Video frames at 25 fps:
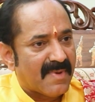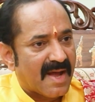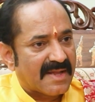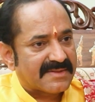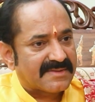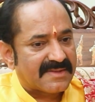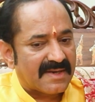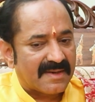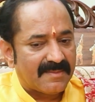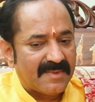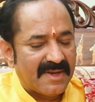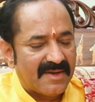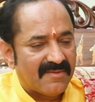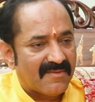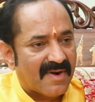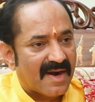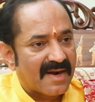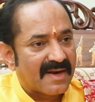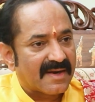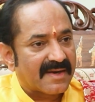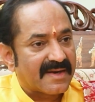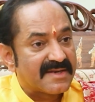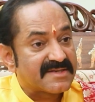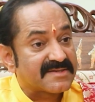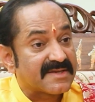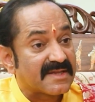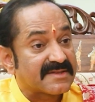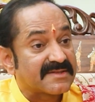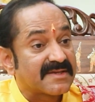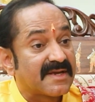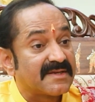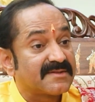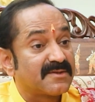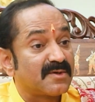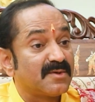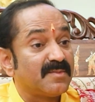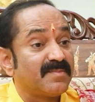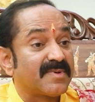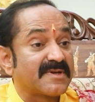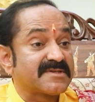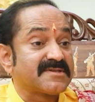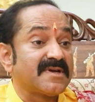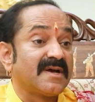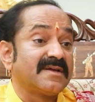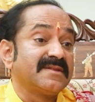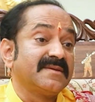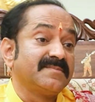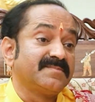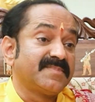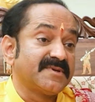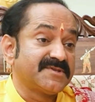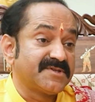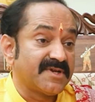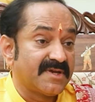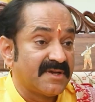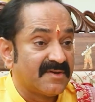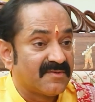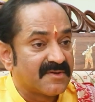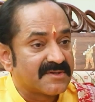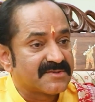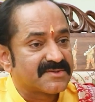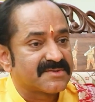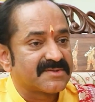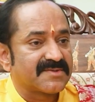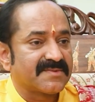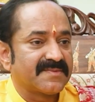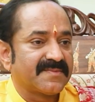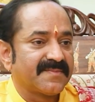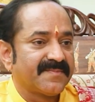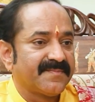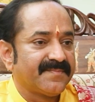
మాత్రమే వాళ్ళకి సద్గతులు ప్రసాదింప చేయవచ్చు